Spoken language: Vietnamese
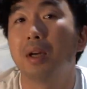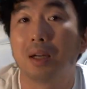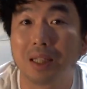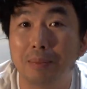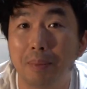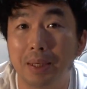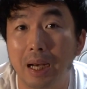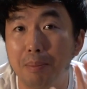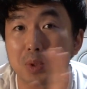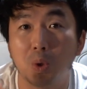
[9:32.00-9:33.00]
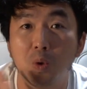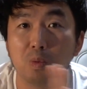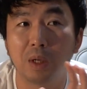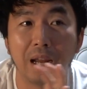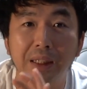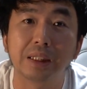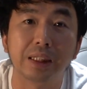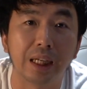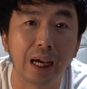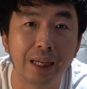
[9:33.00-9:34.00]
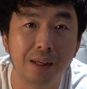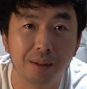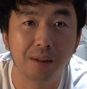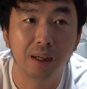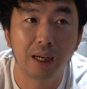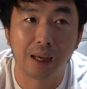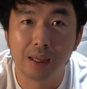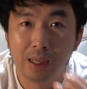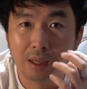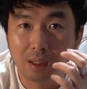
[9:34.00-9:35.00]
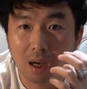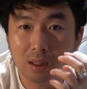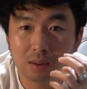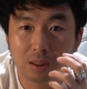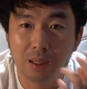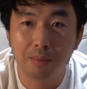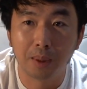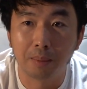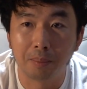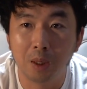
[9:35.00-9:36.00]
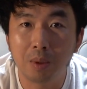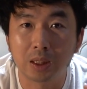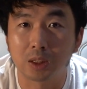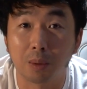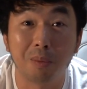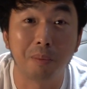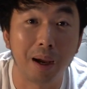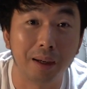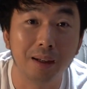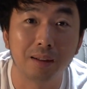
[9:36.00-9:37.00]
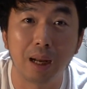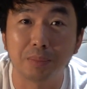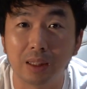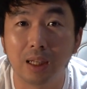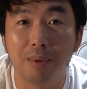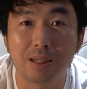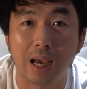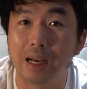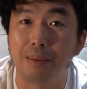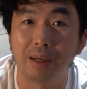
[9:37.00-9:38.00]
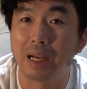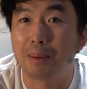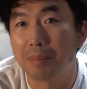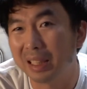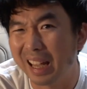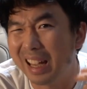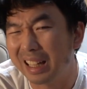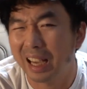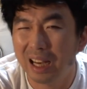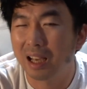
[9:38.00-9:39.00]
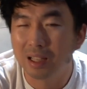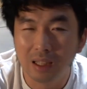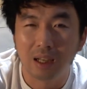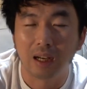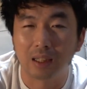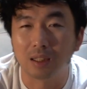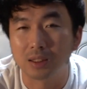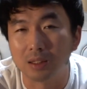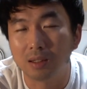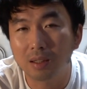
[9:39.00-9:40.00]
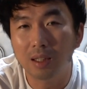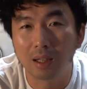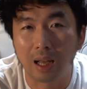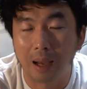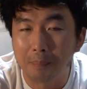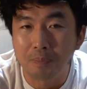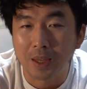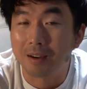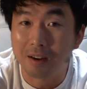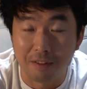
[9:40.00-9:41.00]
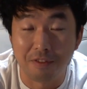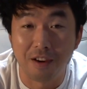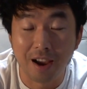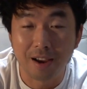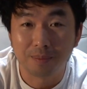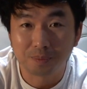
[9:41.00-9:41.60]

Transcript: khi mà mình nằm xuống nghe cực kỳ hay có nghĩa là nó khi mà nếu mà thực sự mình mệt á nằm trên ghế massage này mình nằm mình nghe cái là là thực sự nó rất là rất là phê